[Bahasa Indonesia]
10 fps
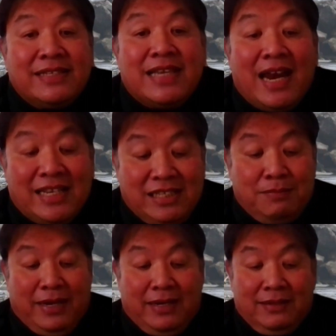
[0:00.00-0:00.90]

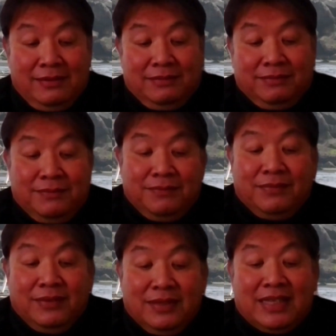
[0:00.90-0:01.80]
salesman,
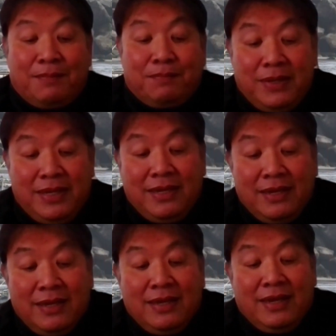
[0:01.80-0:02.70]
tapi
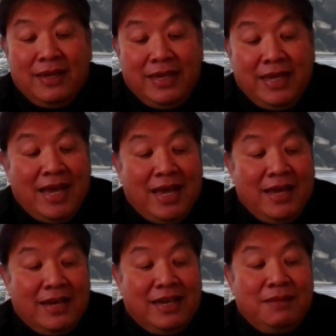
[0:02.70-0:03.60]

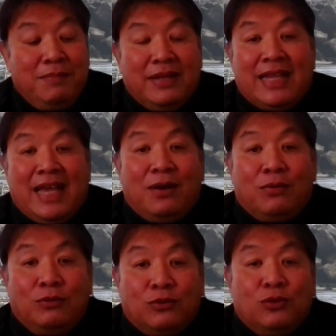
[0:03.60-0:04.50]
ia diminta
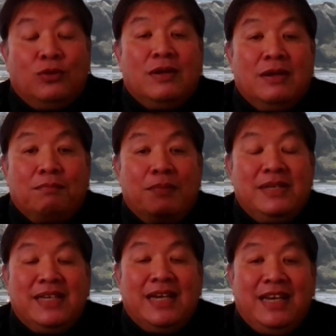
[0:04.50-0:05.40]
untuk
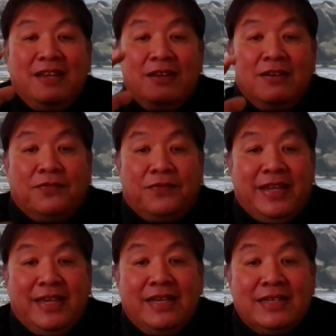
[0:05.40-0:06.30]
menjadi
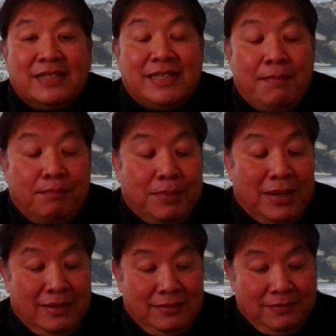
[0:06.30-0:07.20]
free
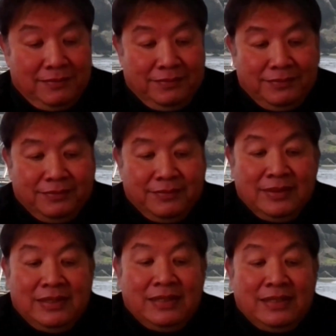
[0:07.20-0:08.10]
sample.
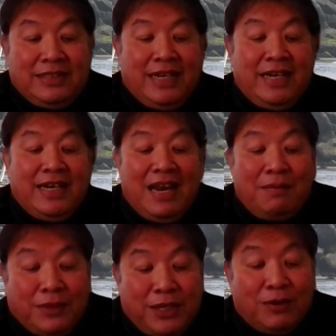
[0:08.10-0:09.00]
Jadi
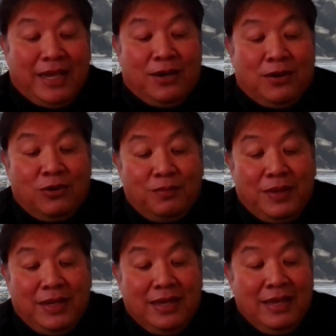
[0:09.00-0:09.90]
dalam teori
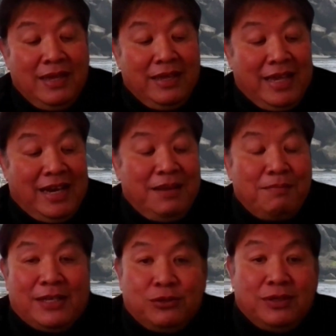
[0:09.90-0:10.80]
ekonomi, yang
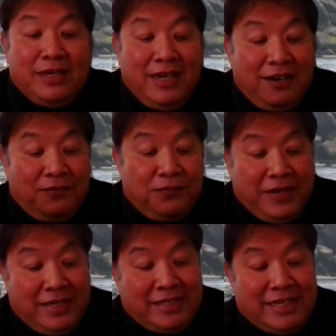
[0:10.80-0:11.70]
dimaksud dengan
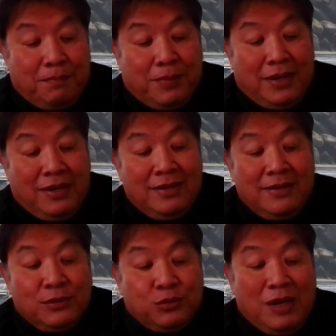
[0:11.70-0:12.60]
free sample
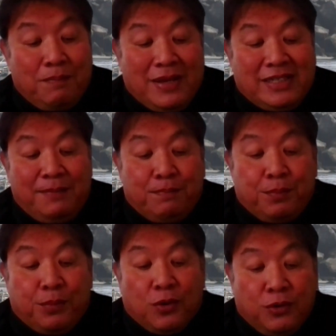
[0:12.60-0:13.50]
sudah pasti
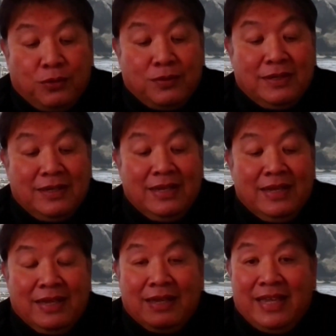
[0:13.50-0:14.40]
produk
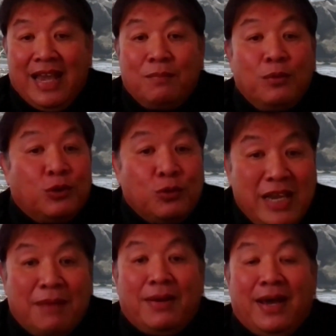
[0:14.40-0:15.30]
yang
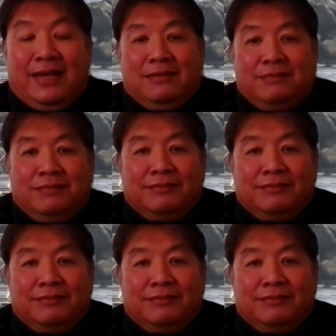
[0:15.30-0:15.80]
mutunya baik.